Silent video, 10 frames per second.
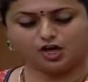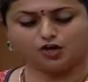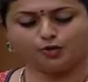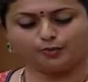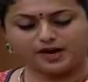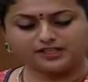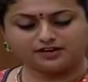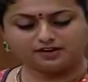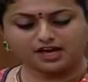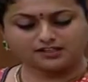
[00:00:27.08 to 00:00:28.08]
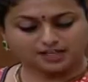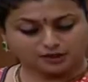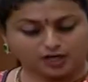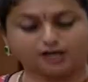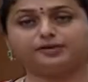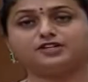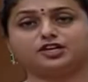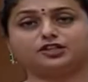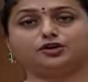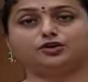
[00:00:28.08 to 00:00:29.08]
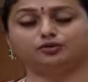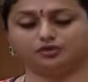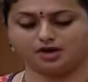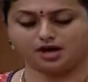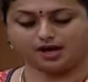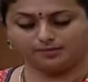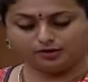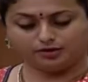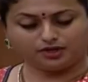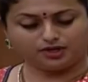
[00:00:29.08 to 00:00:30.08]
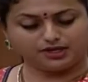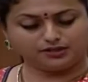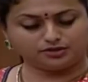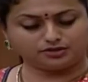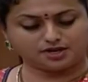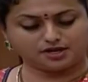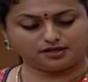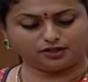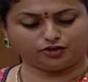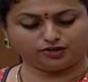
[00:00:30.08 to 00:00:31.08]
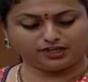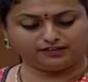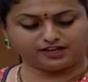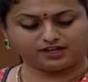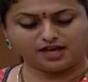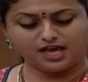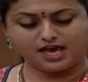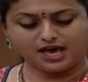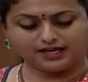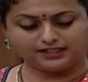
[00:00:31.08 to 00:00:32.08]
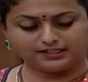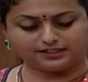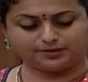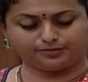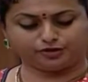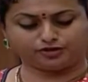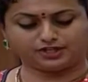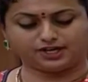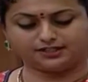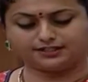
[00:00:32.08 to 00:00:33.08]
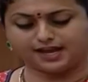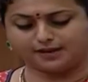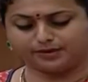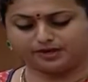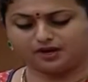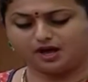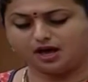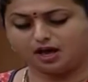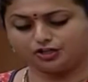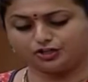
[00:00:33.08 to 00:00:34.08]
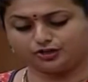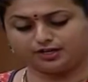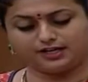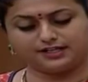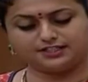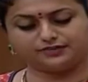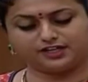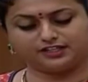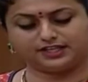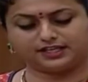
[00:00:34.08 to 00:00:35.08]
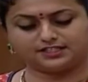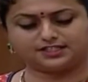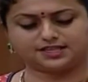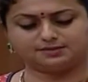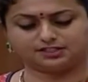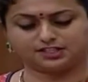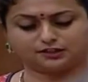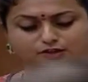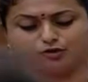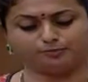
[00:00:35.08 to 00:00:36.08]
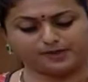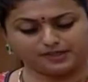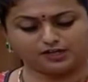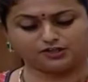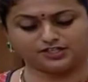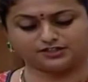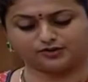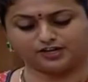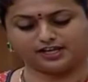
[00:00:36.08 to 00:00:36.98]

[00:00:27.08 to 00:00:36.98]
ఉపాధి అవకాశాలు కల్పించేందుకు అమూల్ హిందుస్థాన్ యూనిలివర్ ఐటీసీ ప్రోక్టర్ అండ్ గ్యాంబర్ అజియో రిలయన్స్ వంటి దిగ్గజ సంస్థలతో ఒప్పందాలు చేసుకుని